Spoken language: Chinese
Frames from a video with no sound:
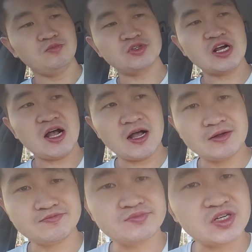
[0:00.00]
不差
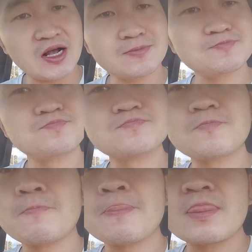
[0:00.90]
啊，不差。
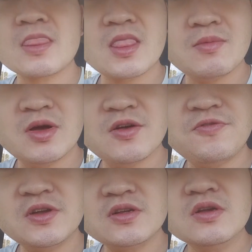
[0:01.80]
那么，
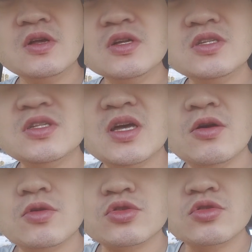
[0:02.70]
非今
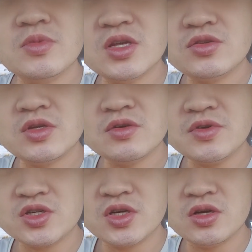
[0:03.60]
天我顺便去，因
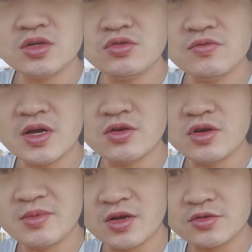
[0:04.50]
为车用完油
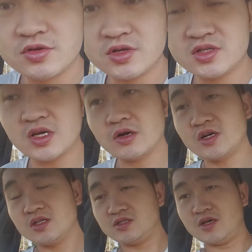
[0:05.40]
了嘛，去加油
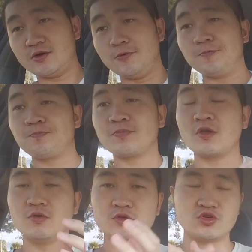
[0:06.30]
站加油，
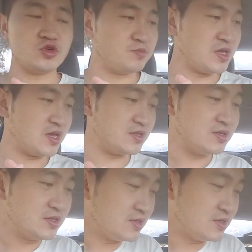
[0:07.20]
我就顺便，